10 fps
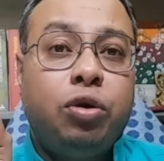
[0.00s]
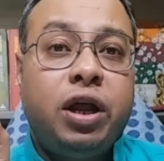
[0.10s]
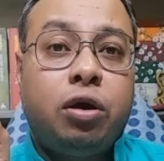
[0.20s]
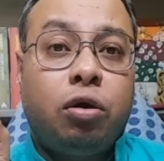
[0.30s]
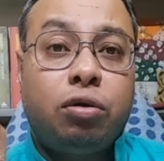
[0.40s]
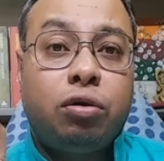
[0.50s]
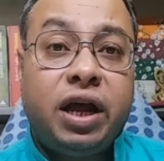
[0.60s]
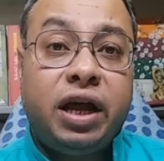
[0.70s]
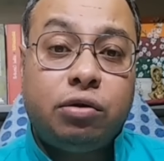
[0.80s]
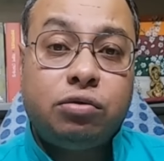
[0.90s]
খুনের
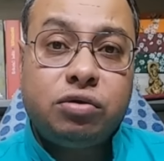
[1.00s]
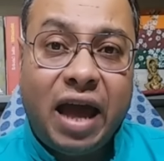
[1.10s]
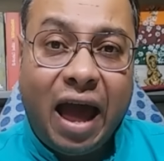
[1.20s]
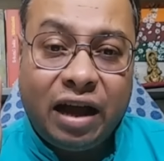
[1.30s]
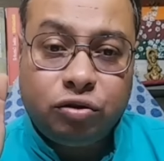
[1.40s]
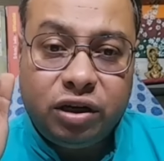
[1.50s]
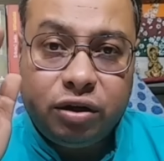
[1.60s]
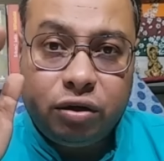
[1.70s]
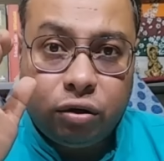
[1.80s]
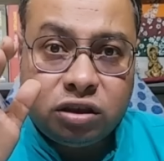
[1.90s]
ঘটনায় কেউ যদি
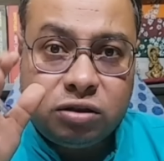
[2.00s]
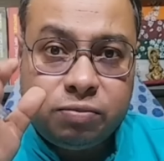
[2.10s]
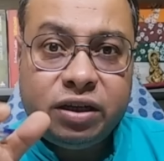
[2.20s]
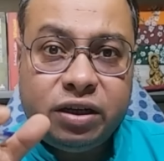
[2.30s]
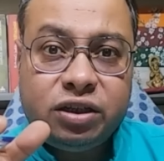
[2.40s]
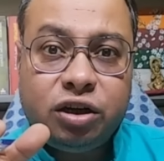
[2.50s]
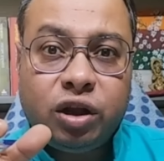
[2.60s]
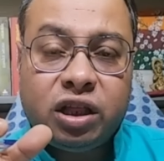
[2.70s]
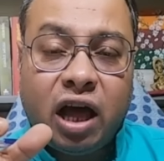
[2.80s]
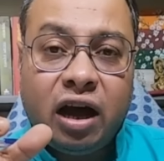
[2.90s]
অ্যাকচুয়ালি কনস্পিরেসি
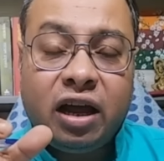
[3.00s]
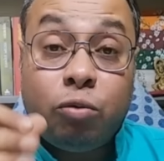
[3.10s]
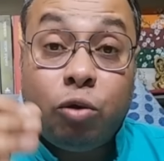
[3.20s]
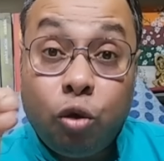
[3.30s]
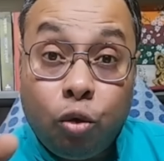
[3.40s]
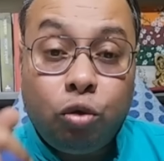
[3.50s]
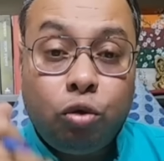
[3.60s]
করে থাকে এবং